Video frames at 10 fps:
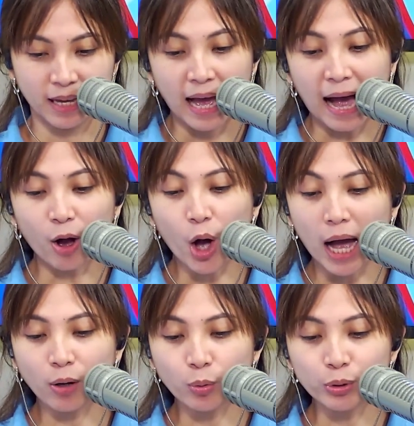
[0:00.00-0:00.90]
Ako
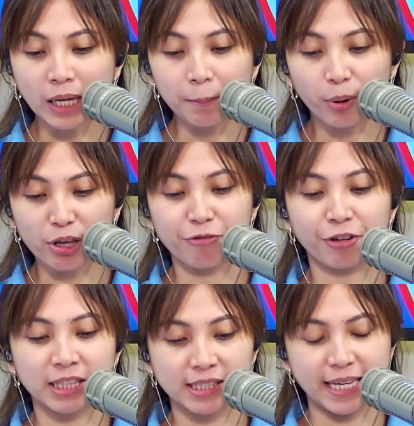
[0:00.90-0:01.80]
ang unang
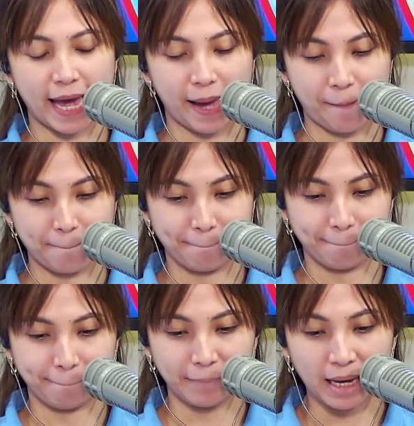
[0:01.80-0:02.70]
boyfriend niya.
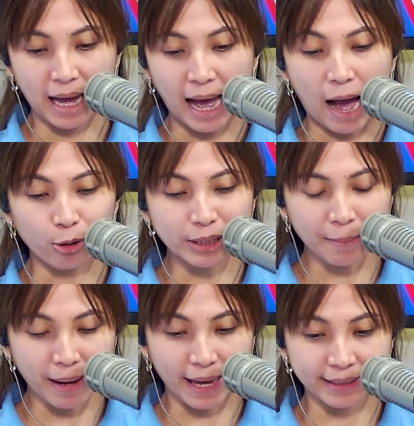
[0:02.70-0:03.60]
Ako
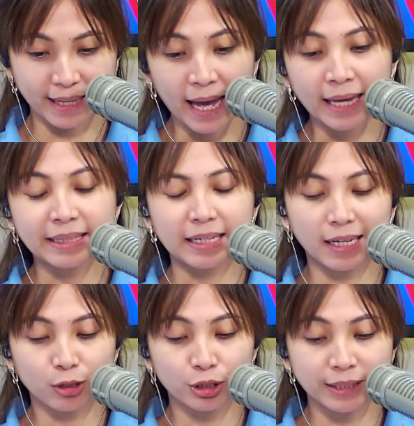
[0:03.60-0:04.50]
naman,
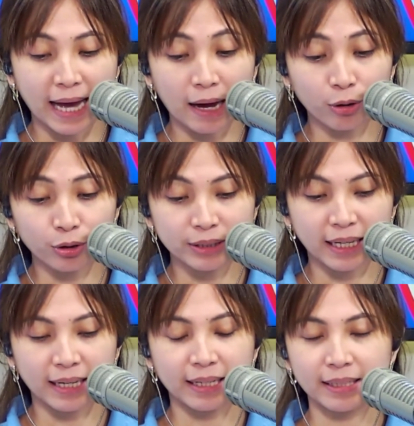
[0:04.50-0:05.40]
nagkaroon na ako
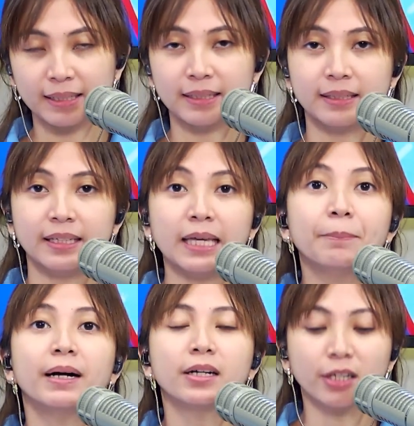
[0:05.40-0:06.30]
ng
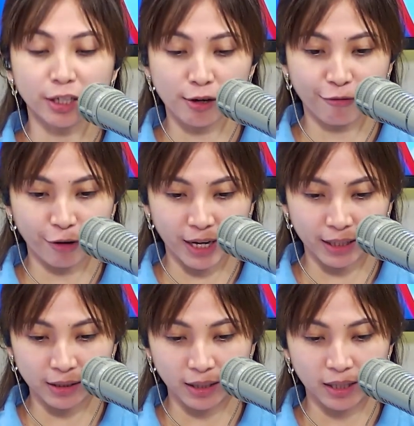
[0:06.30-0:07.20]
ibang
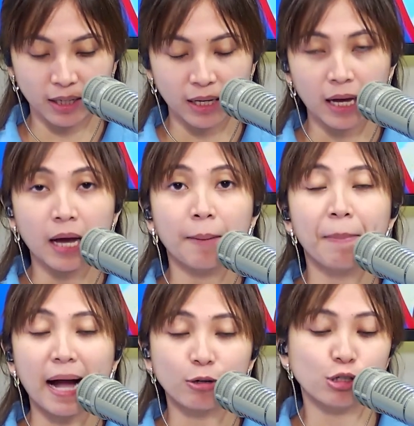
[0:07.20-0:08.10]
girlfriend
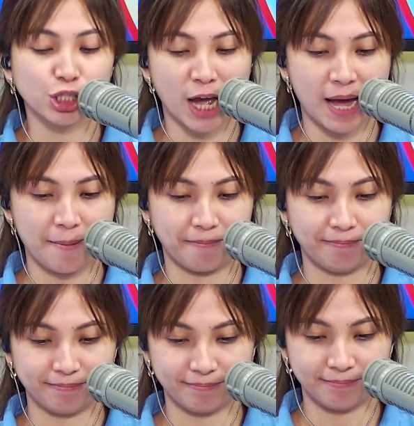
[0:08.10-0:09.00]
bago siya.
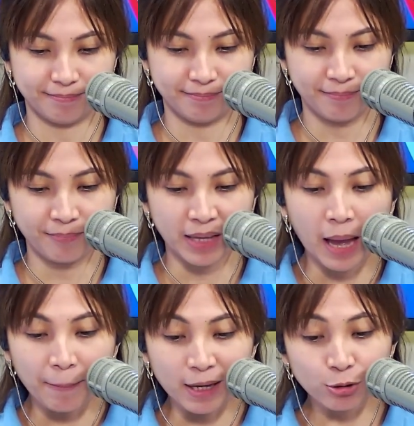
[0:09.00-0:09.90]

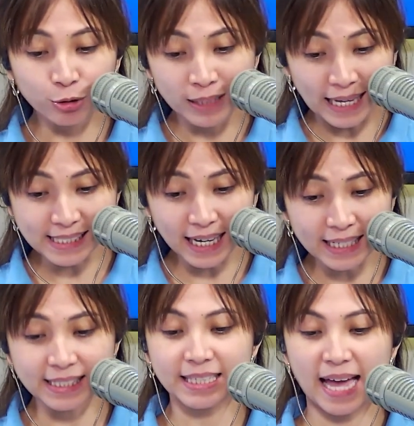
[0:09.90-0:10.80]
Pero nung nasa
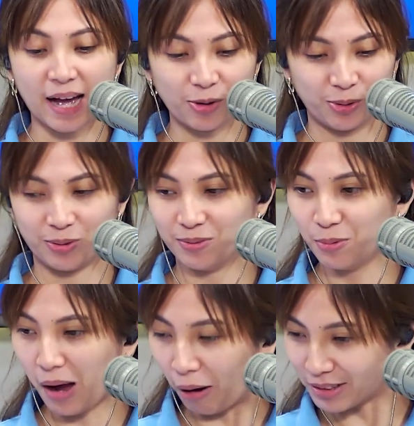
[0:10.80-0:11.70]
kanya na ako,
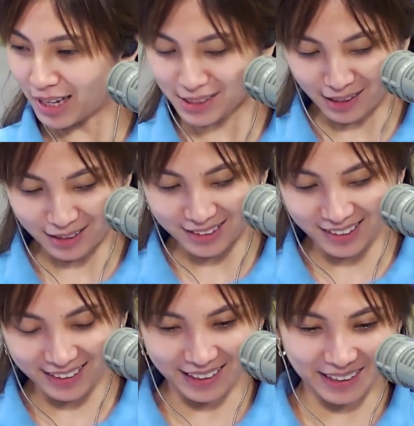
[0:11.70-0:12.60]
wow, nasa
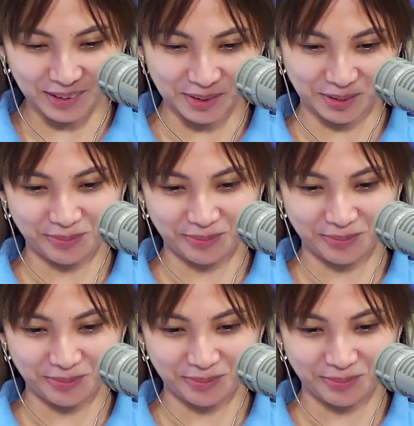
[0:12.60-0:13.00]
kanya na ako.